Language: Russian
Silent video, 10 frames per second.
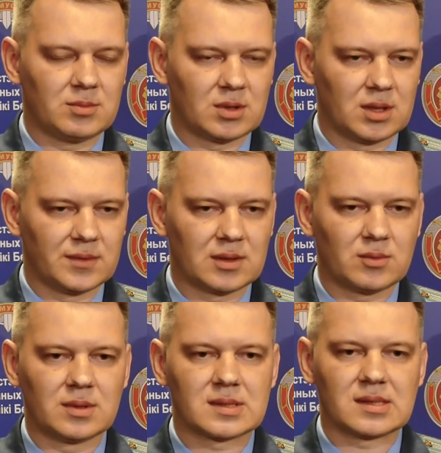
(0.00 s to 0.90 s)
Уголовного
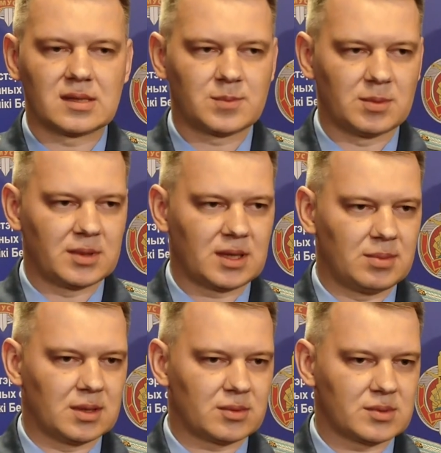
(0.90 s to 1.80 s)
кодекса Республики
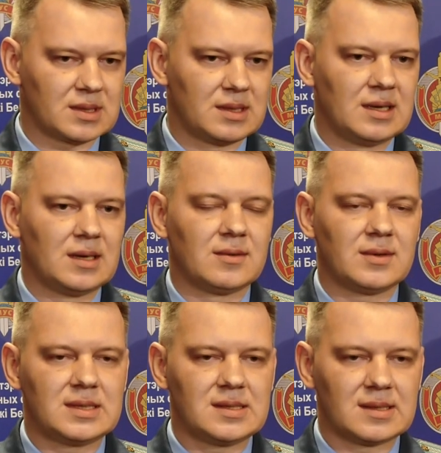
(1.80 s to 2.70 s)
Беларусь.
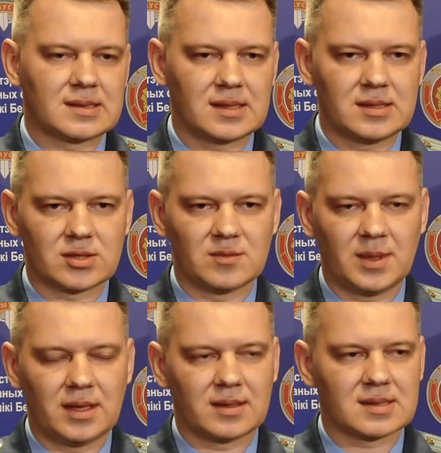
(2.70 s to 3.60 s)
Водитель задержан в
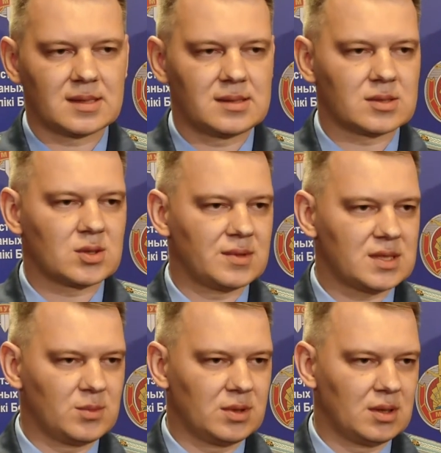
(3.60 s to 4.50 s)
порядке статьи
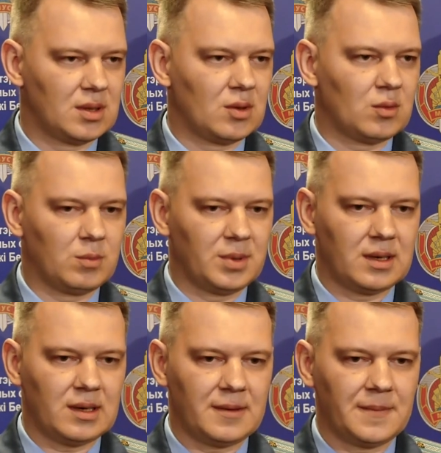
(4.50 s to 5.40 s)
108
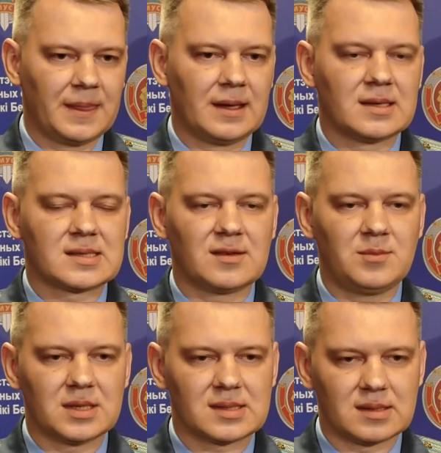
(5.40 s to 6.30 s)
УПК.
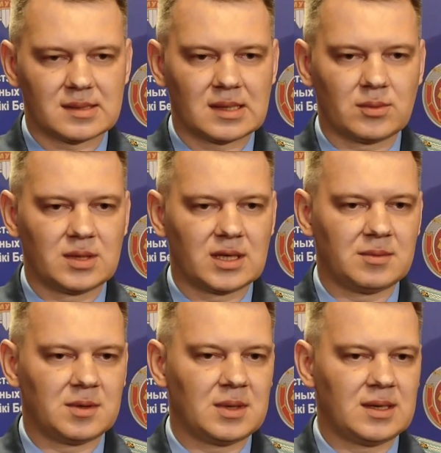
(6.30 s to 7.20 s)
Совместно с
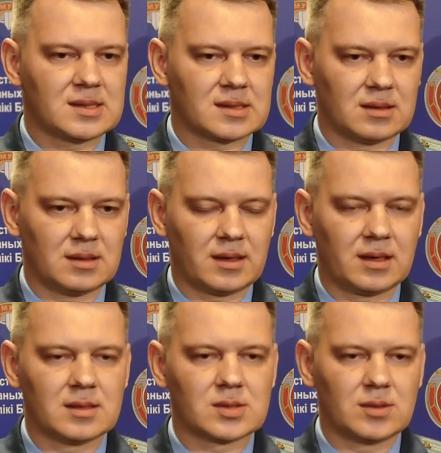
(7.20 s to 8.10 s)
сотрудниками милиции
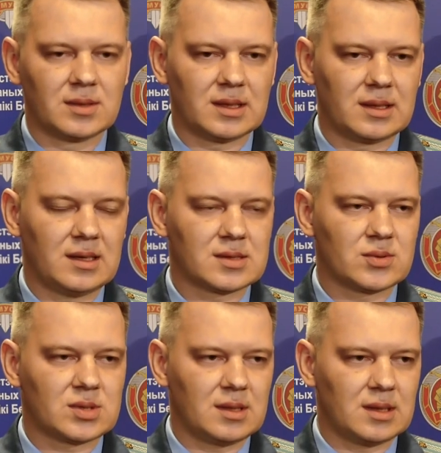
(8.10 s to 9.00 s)
организовано и
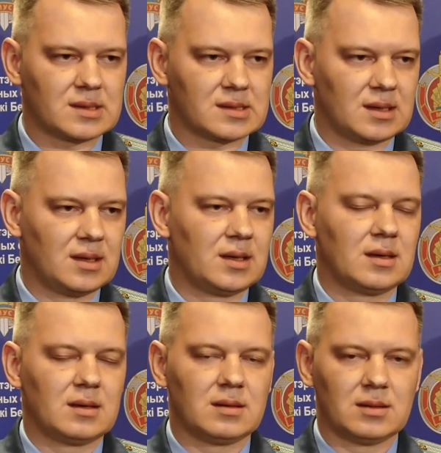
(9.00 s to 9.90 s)
осуществляется
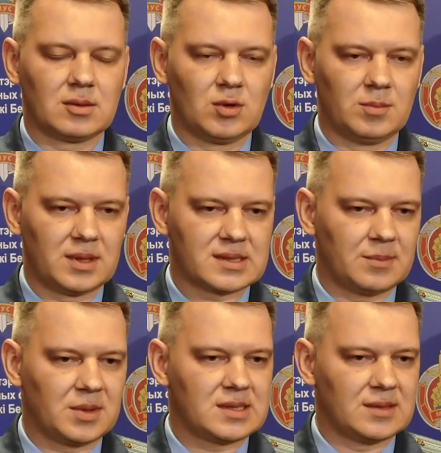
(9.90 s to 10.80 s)
э, комплекс
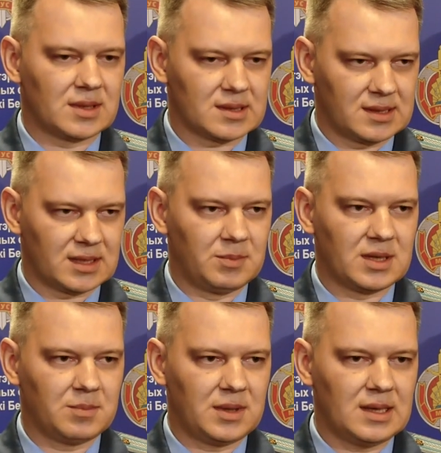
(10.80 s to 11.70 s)
оперативно-расных
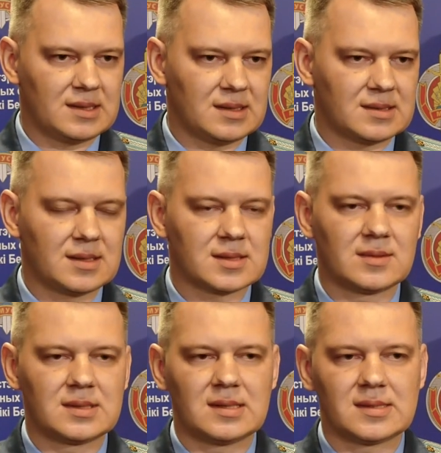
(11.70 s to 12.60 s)
мероприятий и
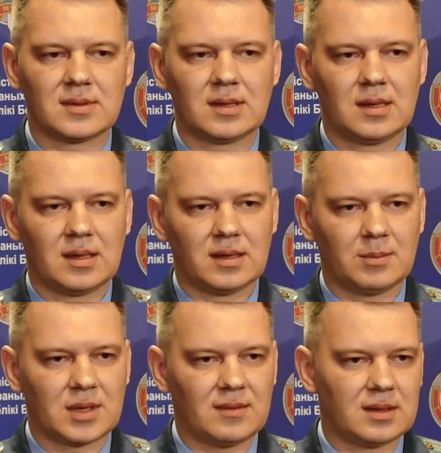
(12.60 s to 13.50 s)
следственных действий,
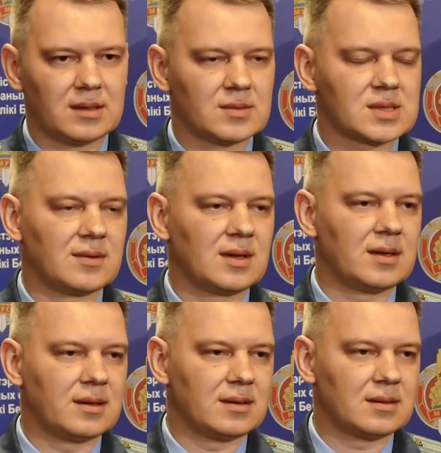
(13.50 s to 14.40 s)
направленный на
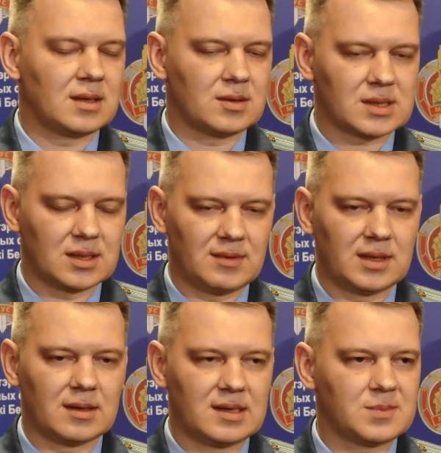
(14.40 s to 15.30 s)
установление, на
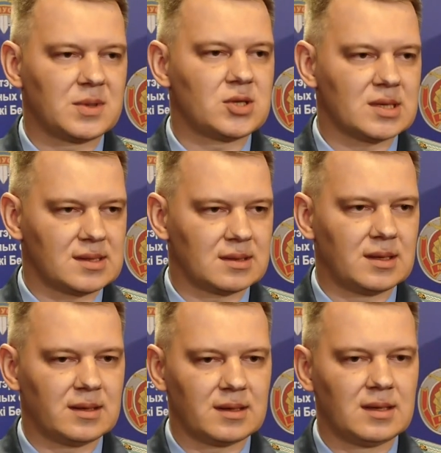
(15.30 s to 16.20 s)
установление лиц, причастных к
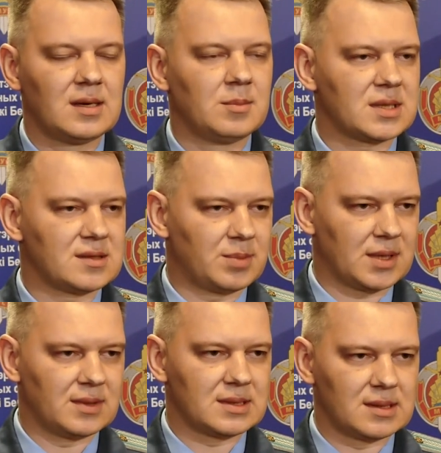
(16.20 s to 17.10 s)
данной
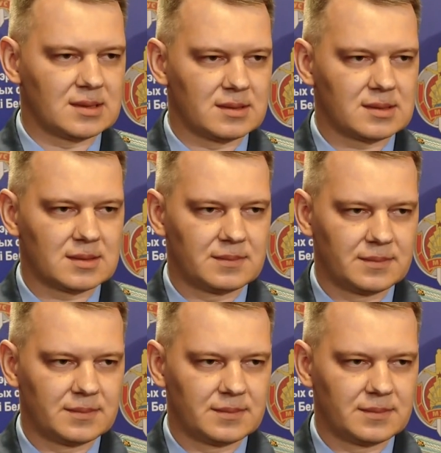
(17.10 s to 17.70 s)
противоправной деятельности.